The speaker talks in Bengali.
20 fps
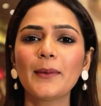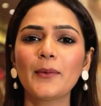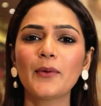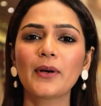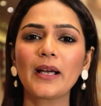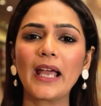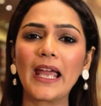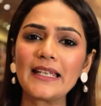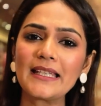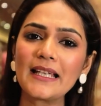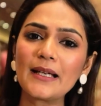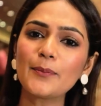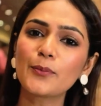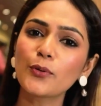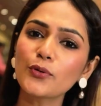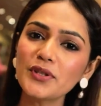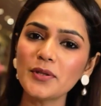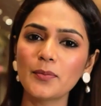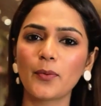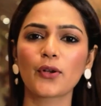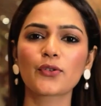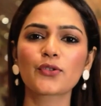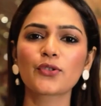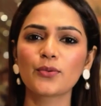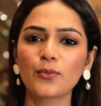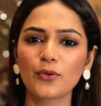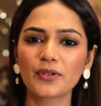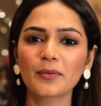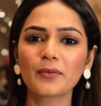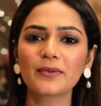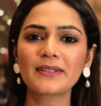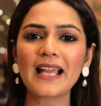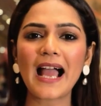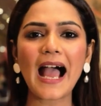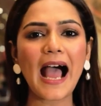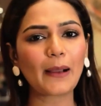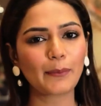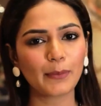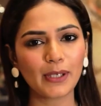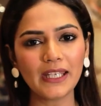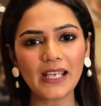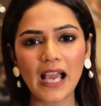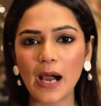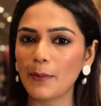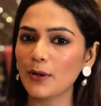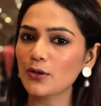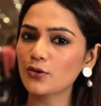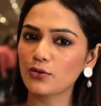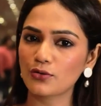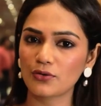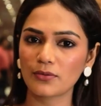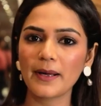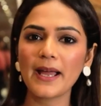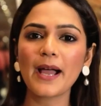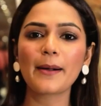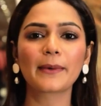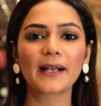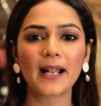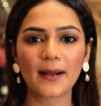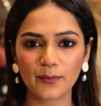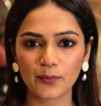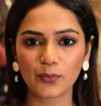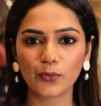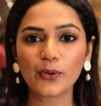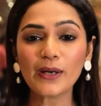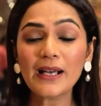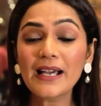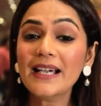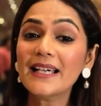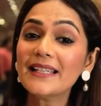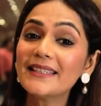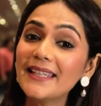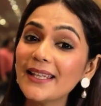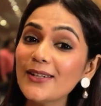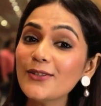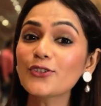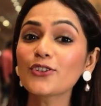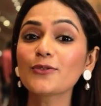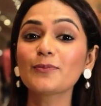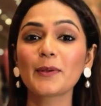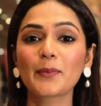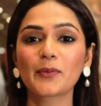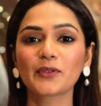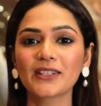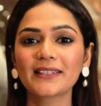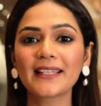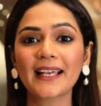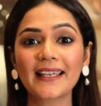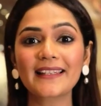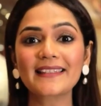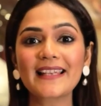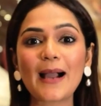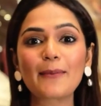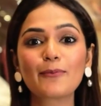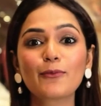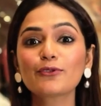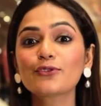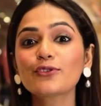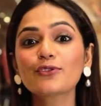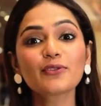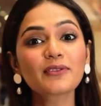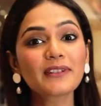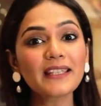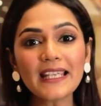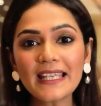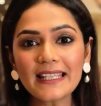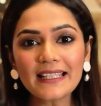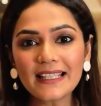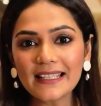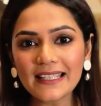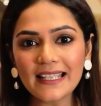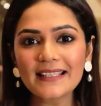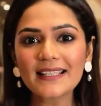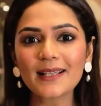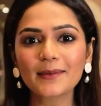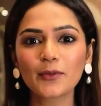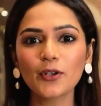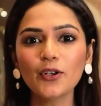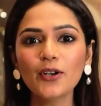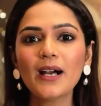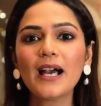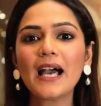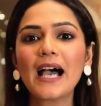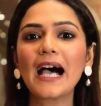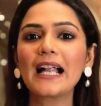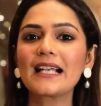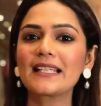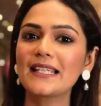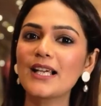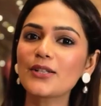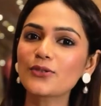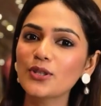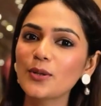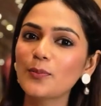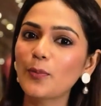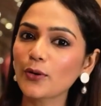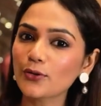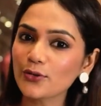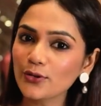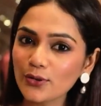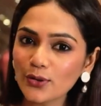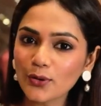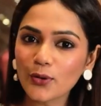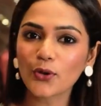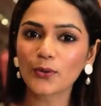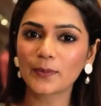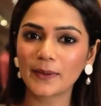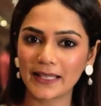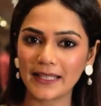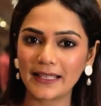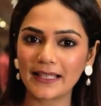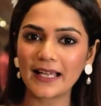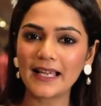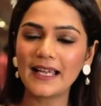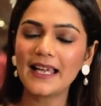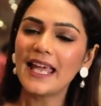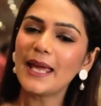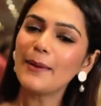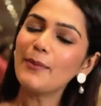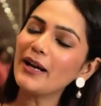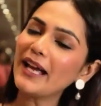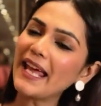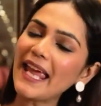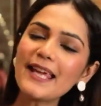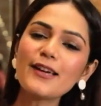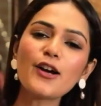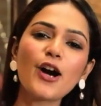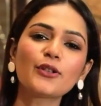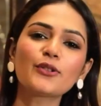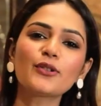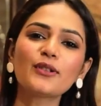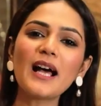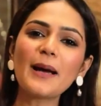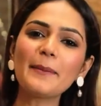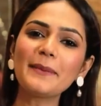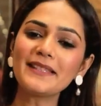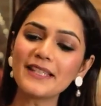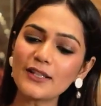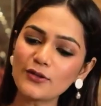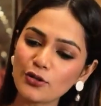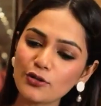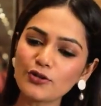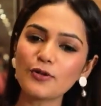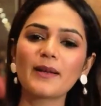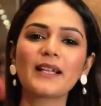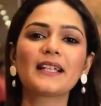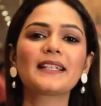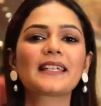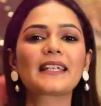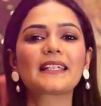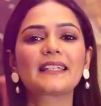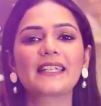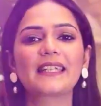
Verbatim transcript: এবং এটা প্রতি বছর মোটামুটি আমি আমার ছোট ভাই আমার আব্বু তিনজন বিপদে থাকি যে আম্মুর জন্য কি কিনে নিয়ে যাব আর সে আসলে পছন্দ করবে কিনা এবং এই ঘটনা আমি সে ছোটবেলা থেকে